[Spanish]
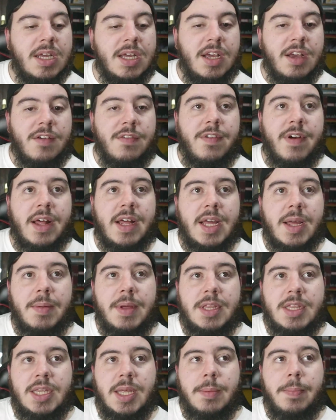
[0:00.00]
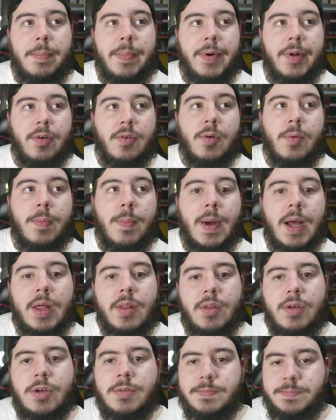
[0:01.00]
francamente
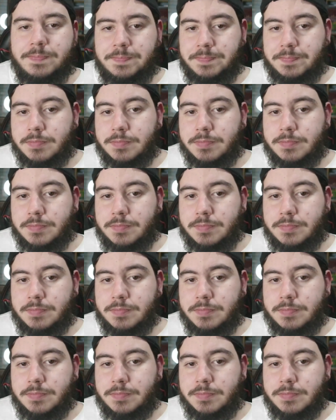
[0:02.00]
preocupado